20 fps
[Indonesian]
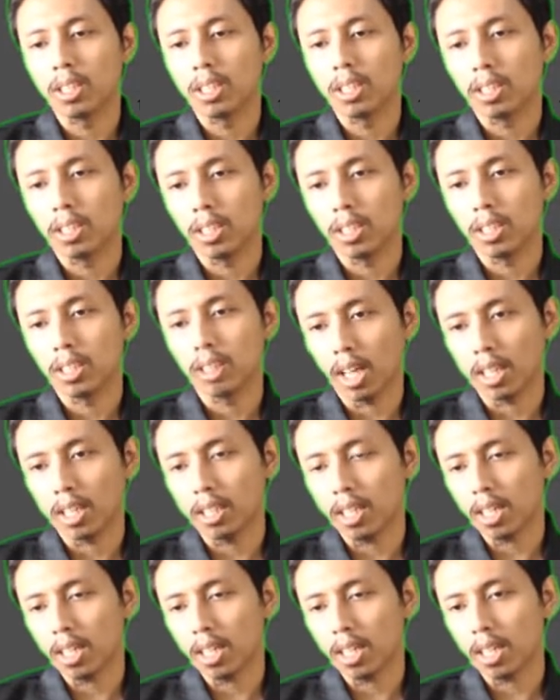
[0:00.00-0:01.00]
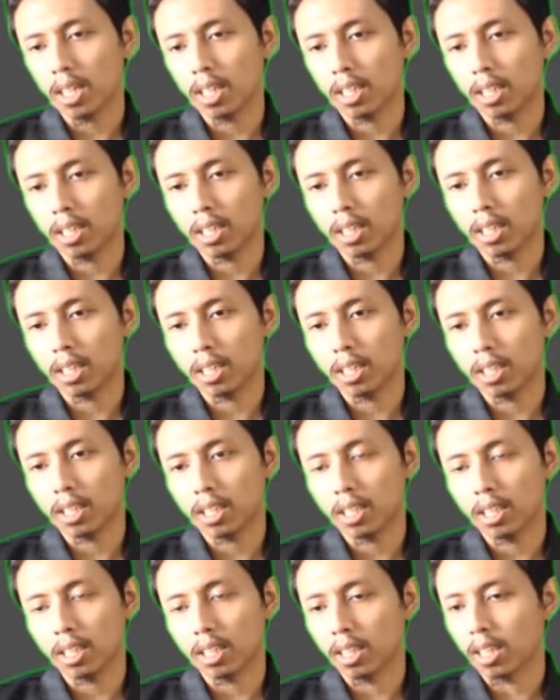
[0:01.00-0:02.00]
Sisanya eh,
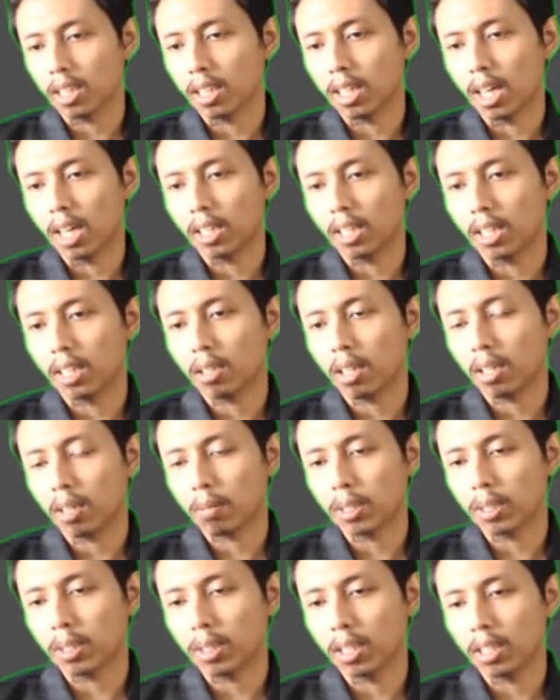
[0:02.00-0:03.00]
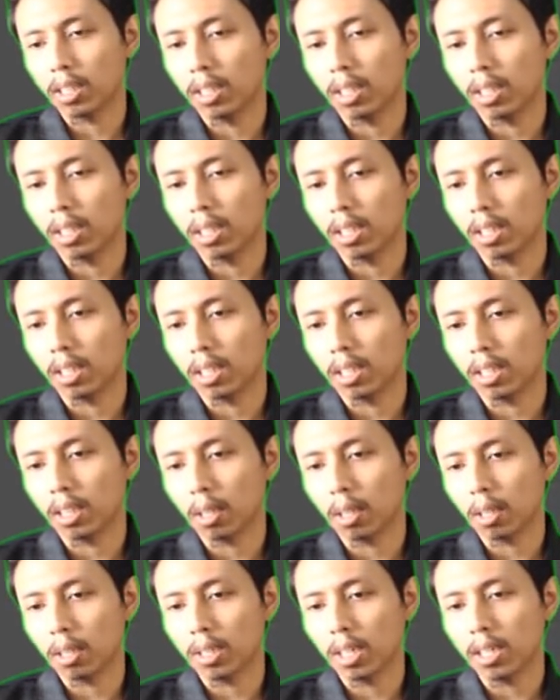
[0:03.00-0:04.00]
ya ini bisa di
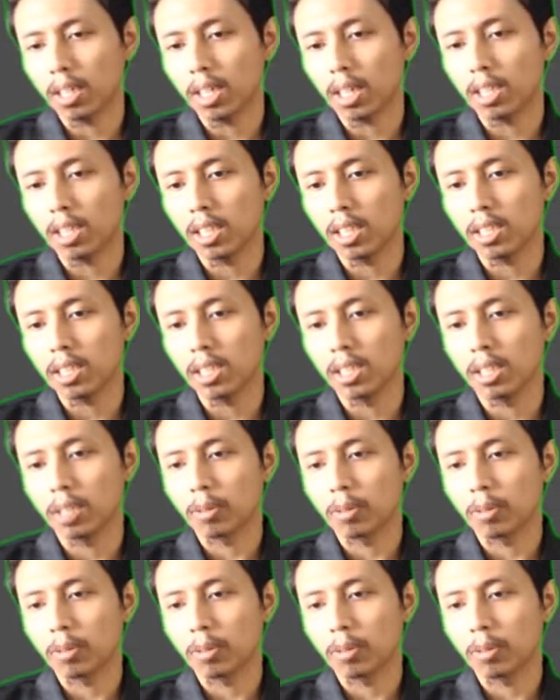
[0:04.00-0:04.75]
kita bisa lihat di sini.